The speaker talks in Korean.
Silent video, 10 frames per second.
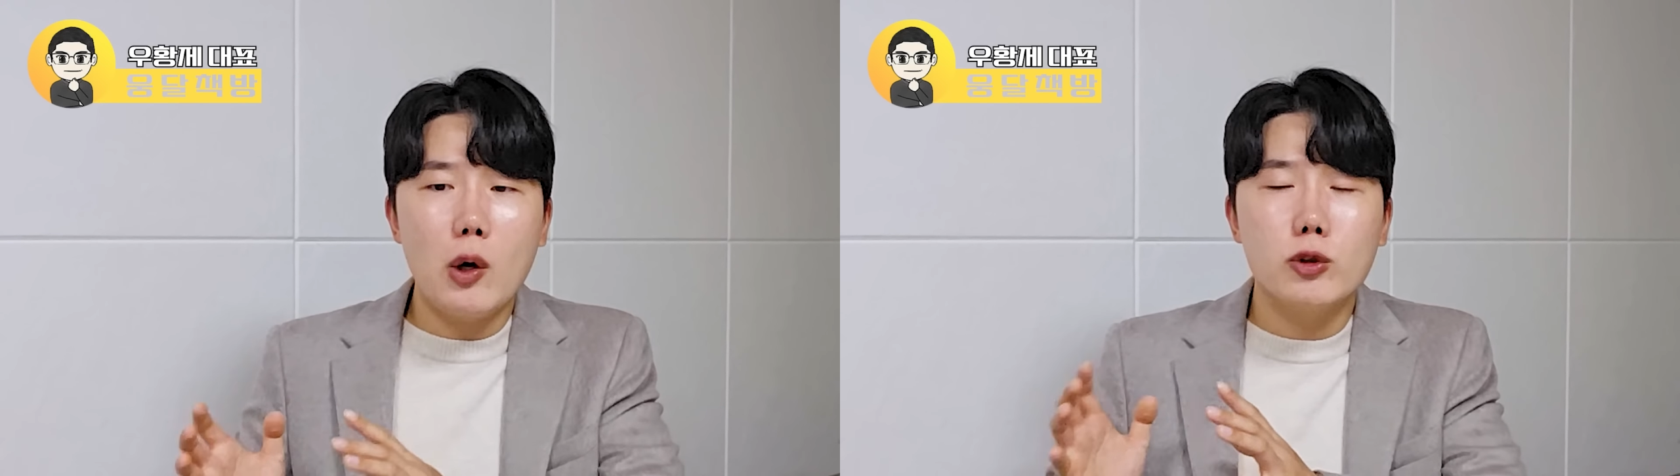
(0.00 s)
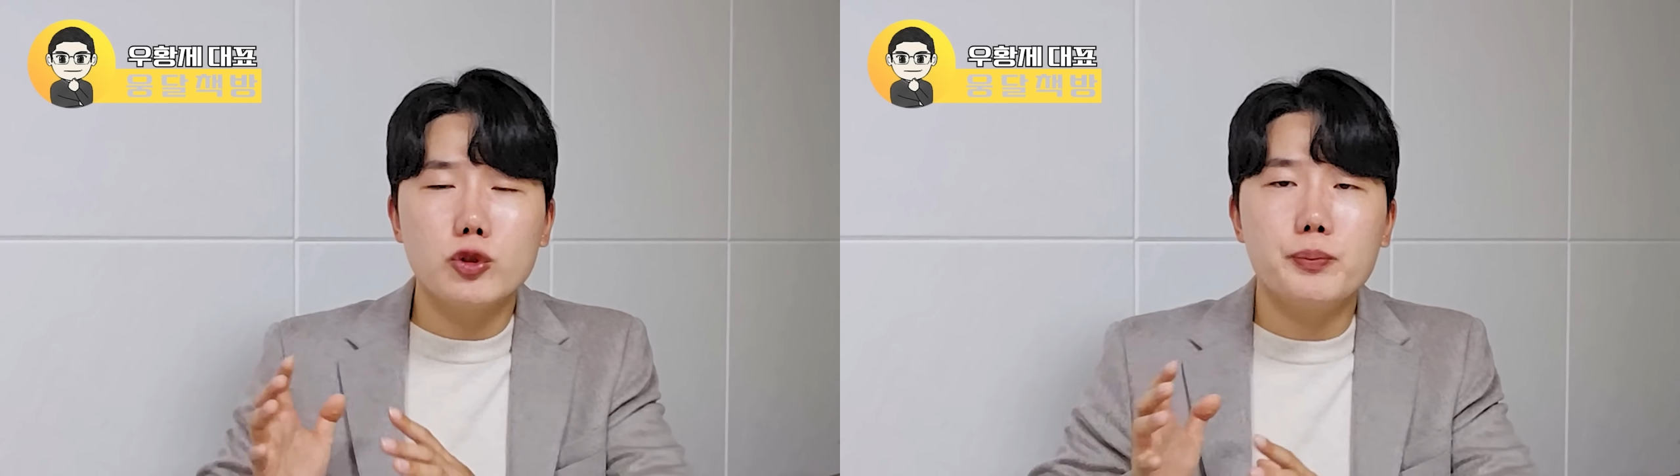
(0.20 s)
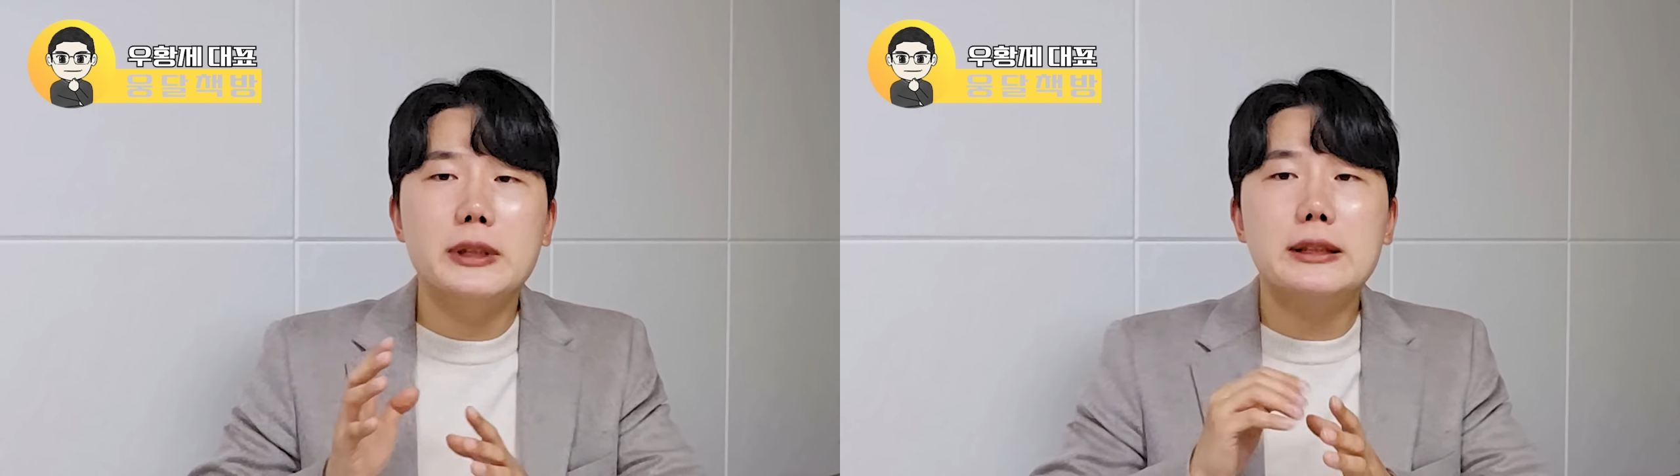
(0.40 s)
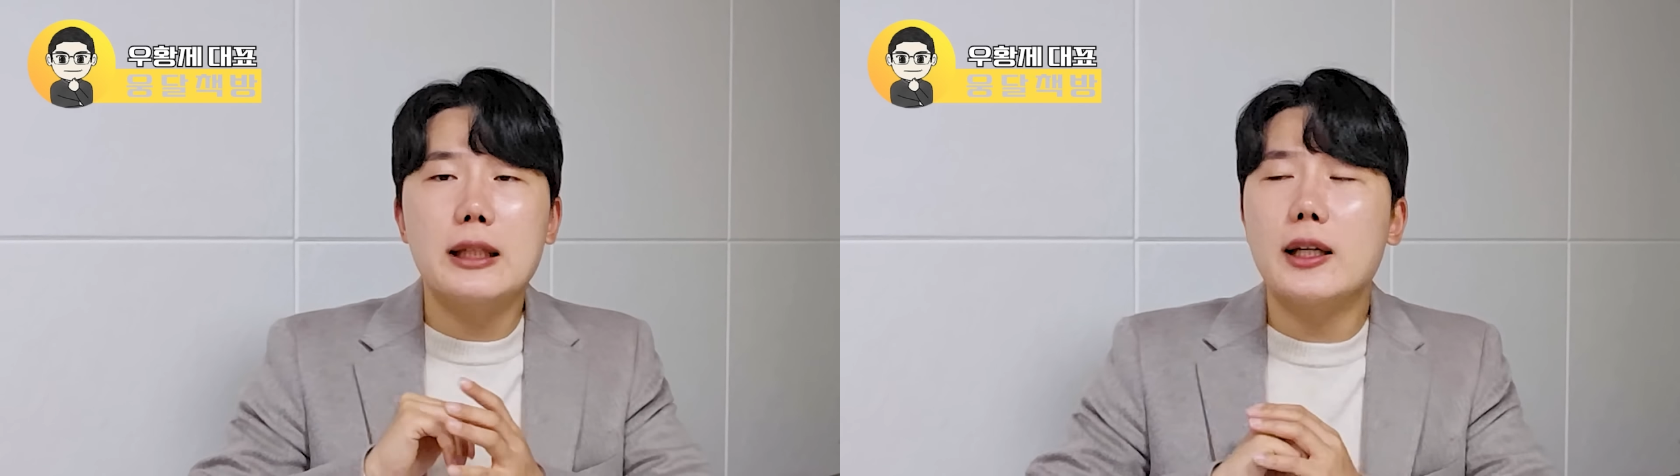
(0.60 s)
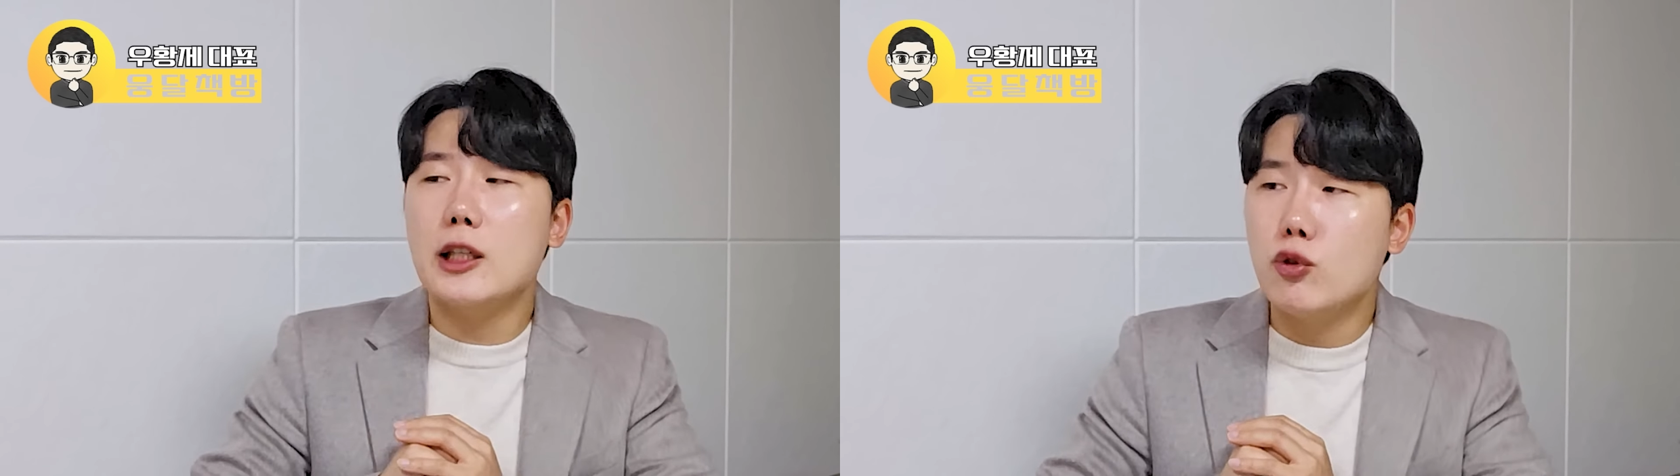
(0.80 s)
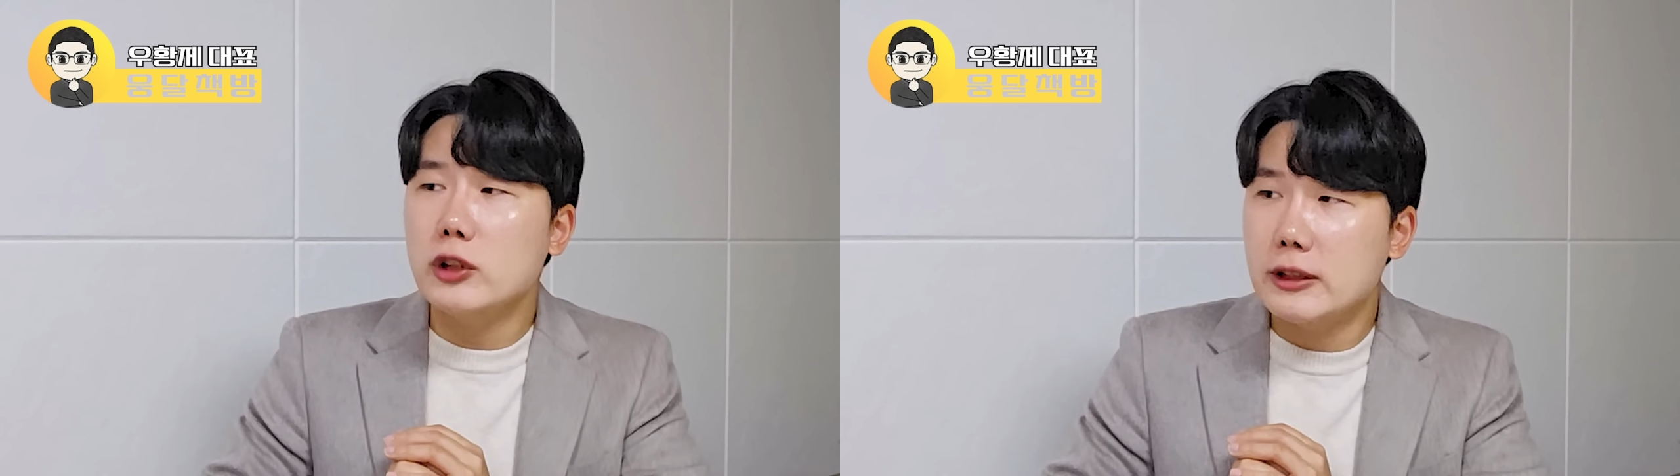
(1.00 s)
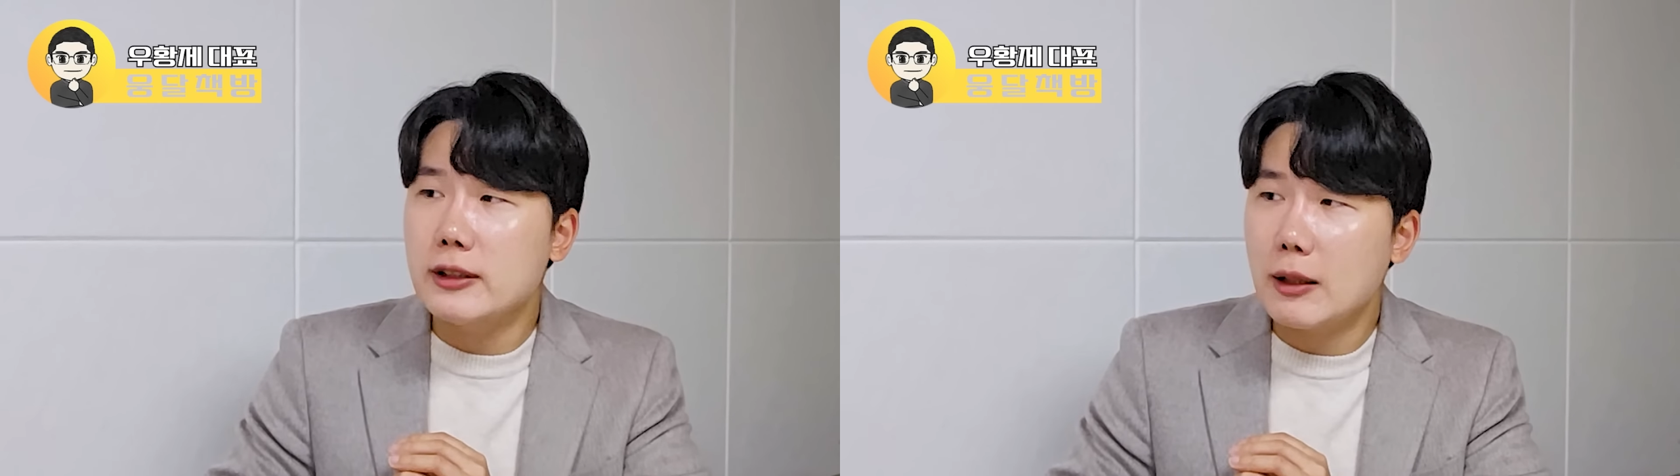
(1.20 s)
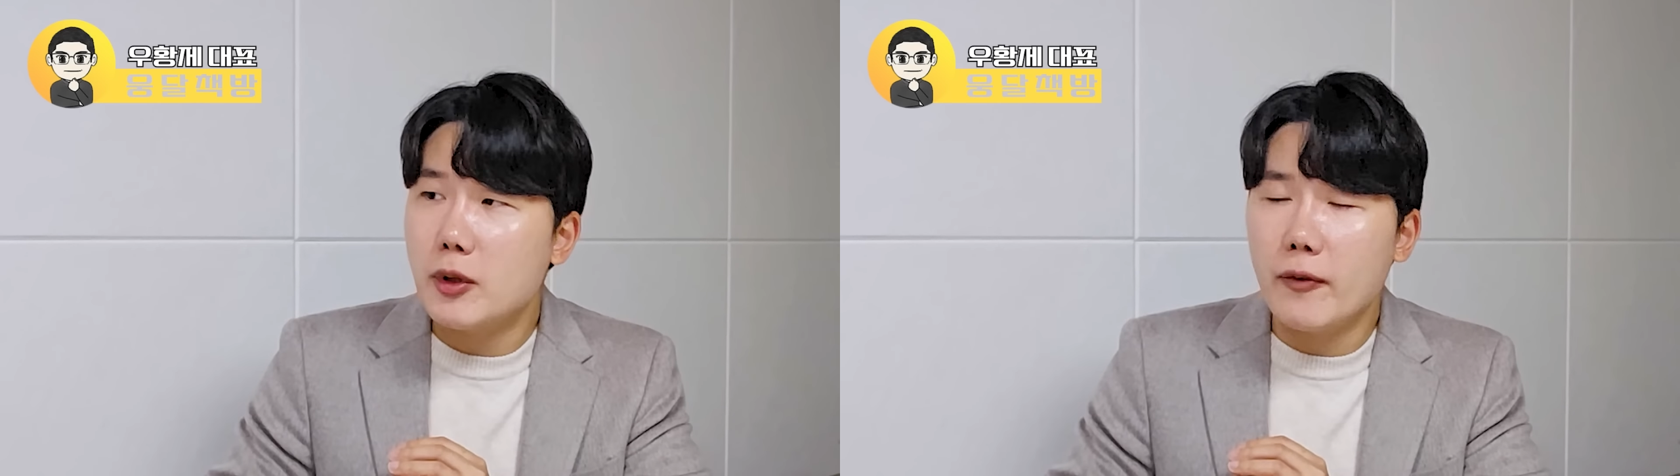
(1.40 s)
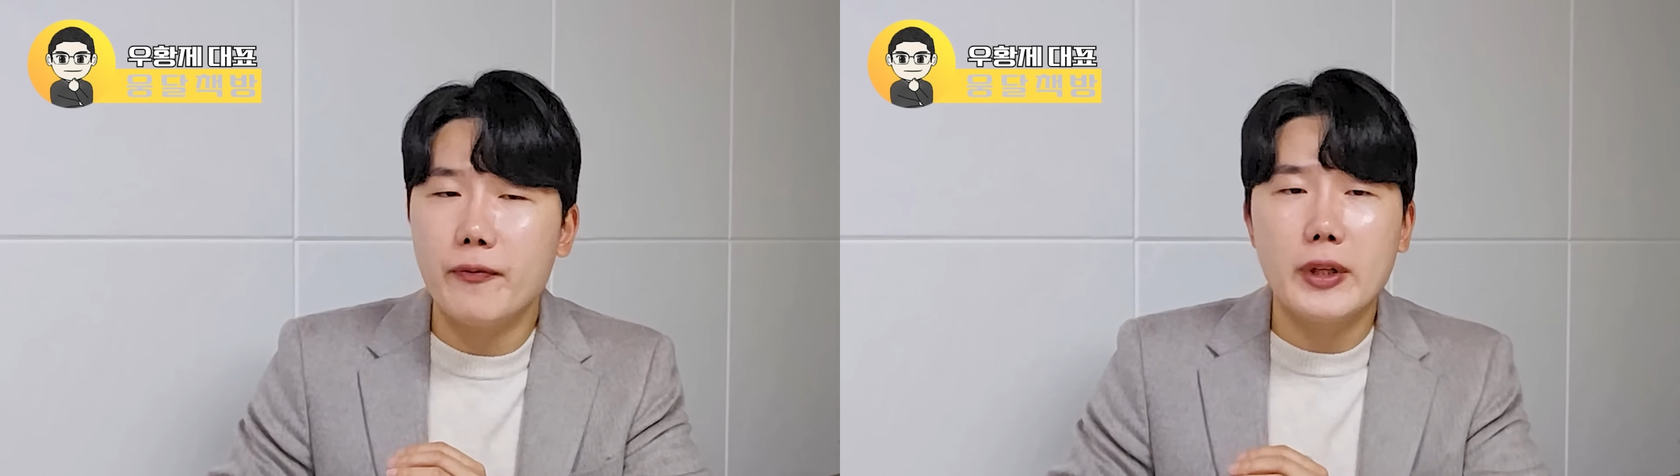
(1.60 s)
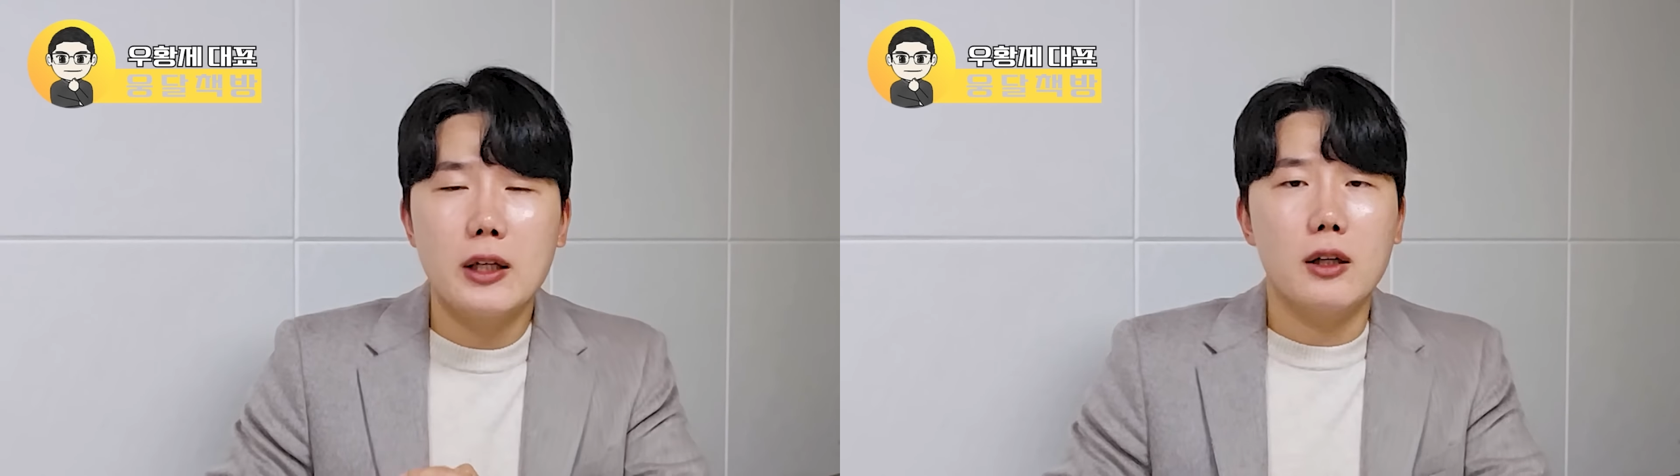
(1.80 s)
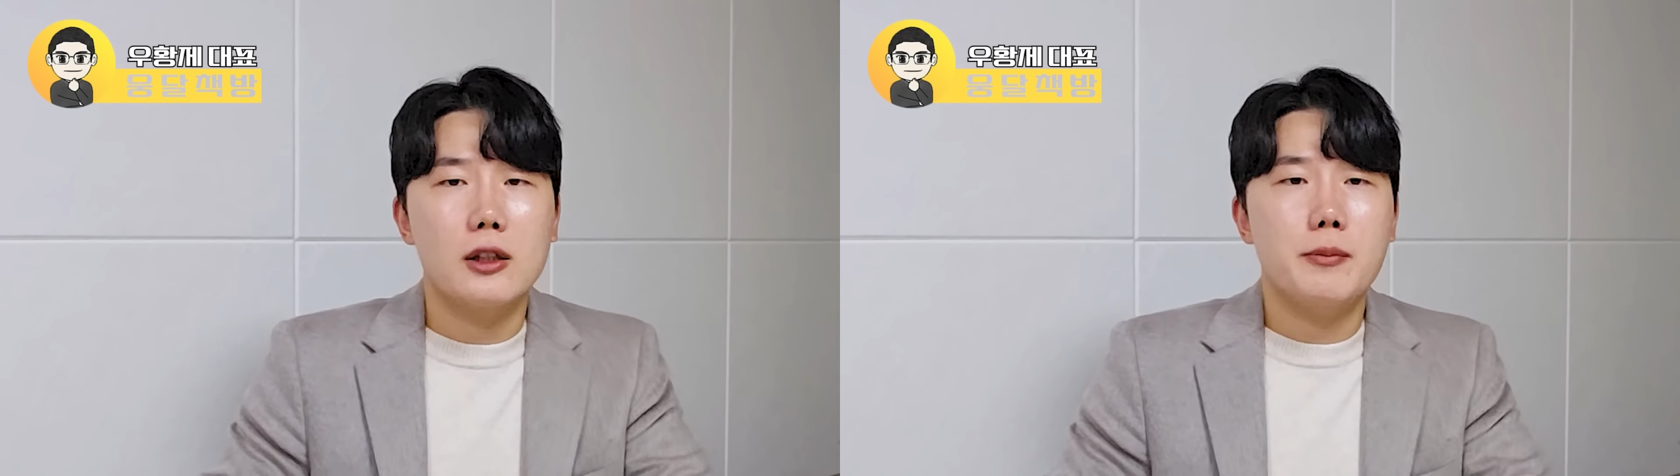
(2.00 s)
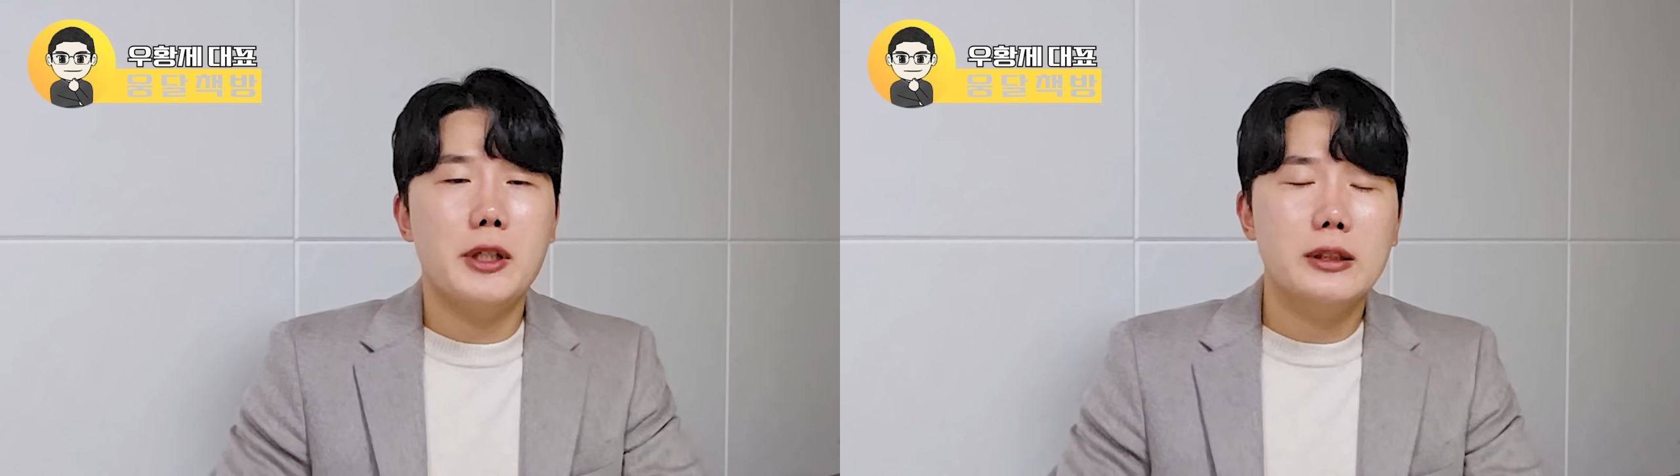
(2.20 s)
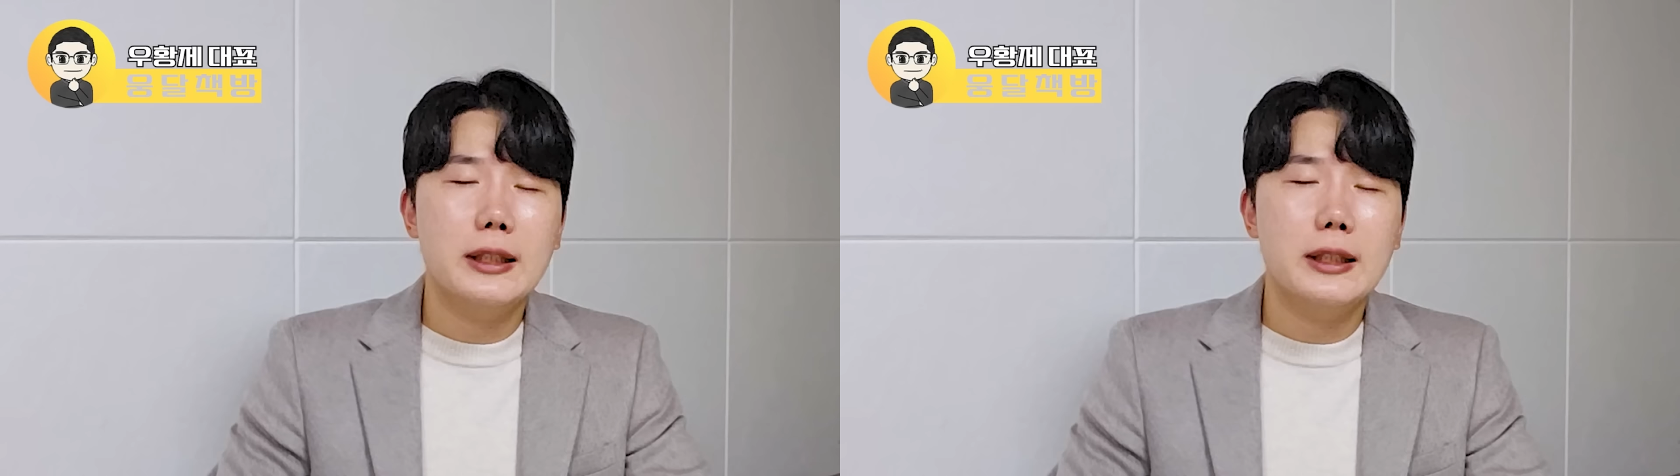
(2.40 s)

얼추 비슷하게 이루어진다면 네. 어, 그러면